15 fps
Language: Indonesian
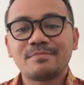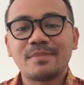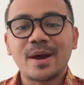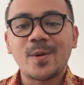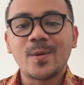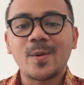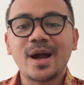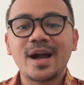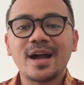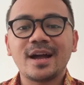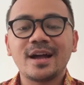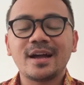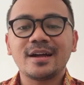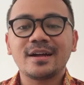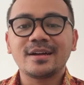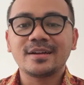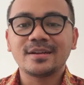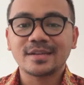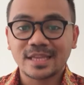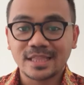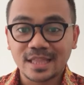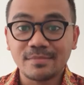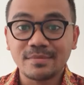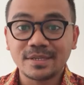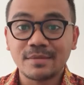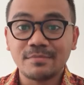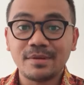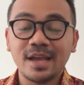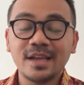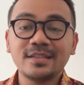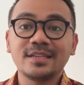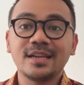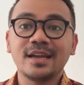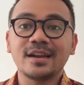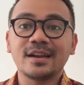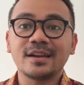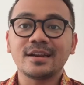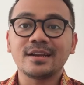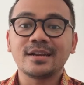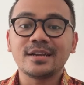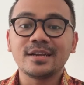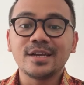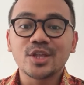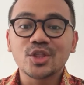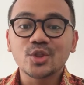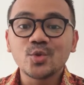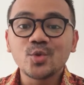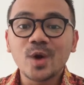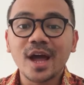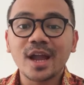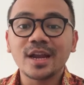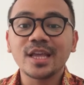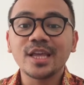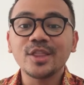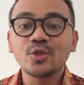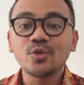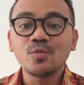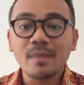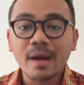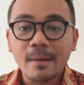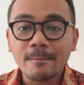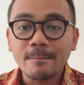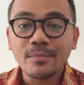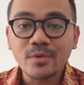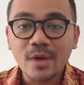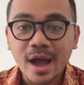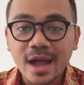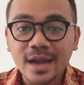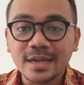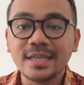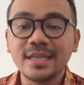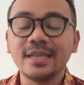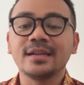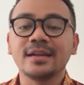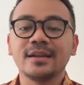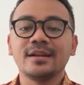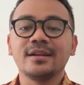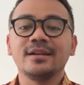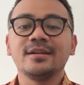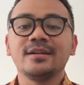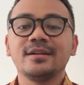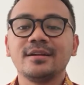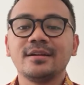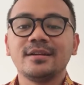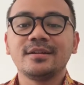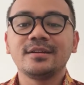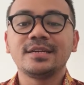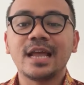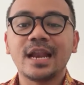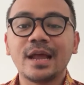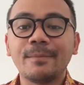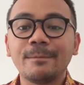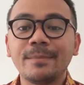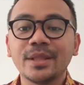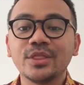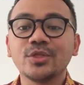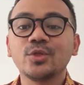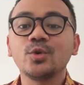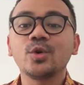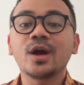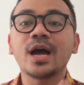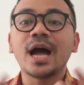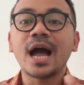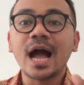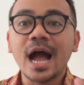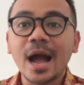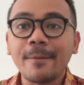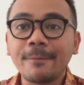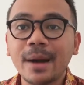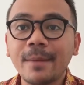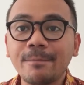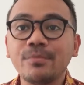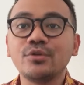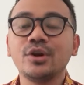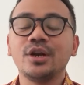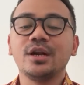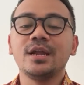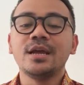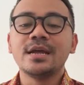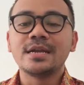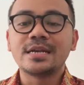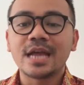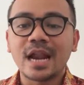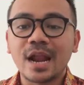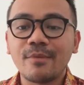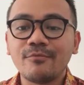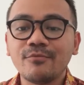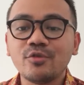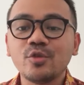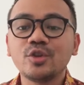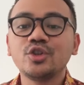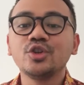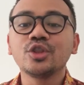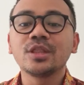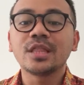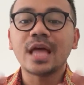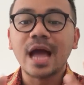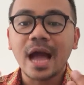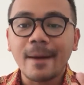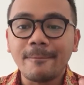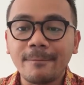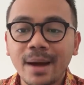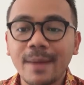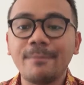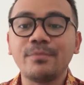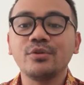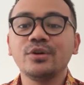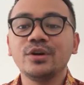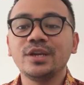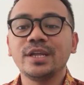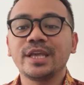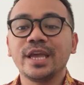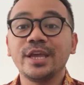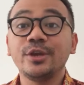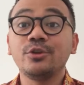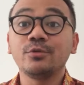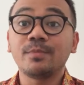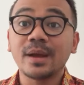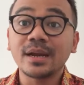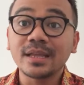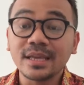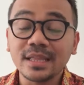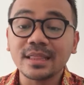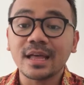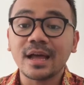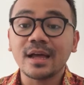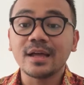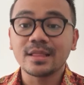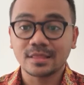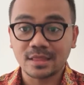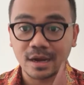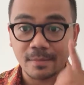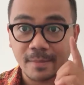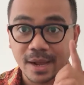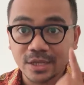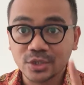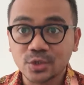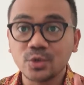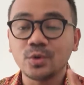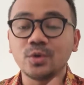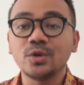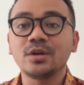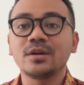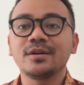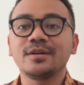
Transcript: Bahwa kita bisa belajar Tuhan itu mampu hadir dalam bentuk apapun, dalam wujud apapun di kehidupan kita, termasuk